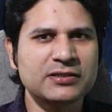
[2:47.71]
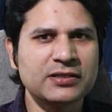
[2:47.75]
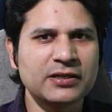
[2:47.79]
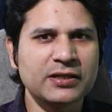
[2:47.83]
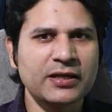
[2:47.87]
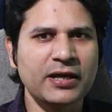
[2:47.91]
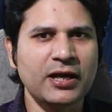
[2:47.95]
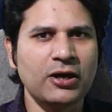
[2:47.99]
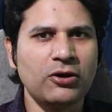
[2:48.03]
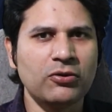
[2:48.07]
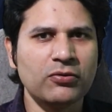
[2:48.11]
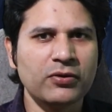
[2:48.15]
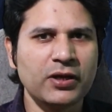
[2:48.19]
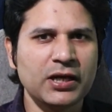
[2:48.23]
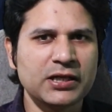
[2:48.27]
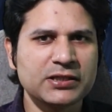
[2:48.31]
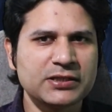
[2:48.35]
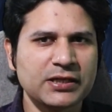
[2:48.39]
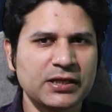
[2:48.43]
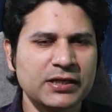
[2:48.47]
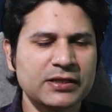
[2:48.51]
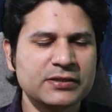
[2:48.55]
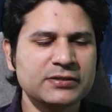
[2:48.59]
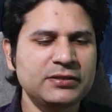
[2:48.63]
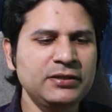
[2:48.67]
ऐसा क्या हो गया
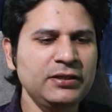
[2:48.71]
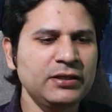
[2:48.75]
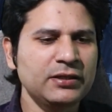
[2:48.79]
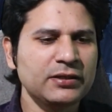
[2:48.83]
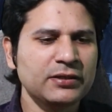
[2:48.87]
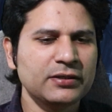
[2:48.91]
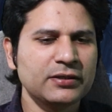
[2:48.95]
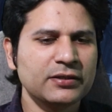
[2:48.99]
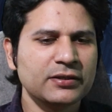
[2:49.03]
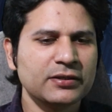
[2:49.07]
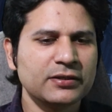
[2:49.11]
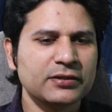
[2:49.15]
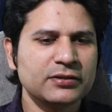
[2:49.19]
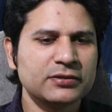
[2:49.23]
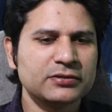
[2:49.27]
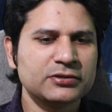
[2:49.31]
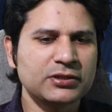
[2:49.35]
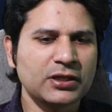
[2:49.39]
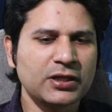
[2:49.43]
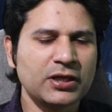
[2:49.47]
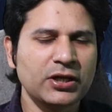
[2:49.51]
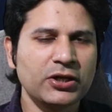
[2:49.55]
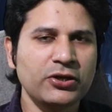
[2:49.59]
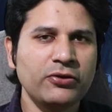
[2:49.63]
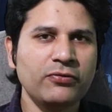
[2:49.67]
अचानक से
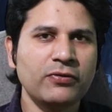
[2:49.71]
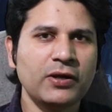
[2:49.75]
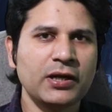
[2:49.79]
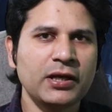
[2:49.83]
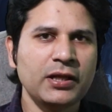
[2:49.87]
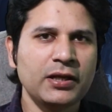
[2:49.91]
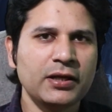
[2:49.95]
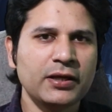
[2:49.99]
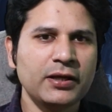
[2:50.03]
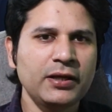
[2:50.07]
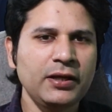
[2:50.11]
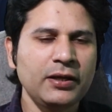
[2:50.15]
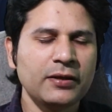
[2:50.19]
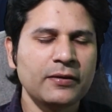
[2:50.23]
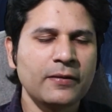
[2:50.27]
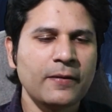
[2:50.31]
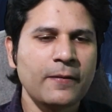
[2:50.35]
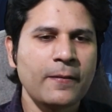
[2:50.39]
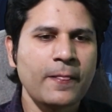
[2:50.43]
चक्कर क्यों आने लगे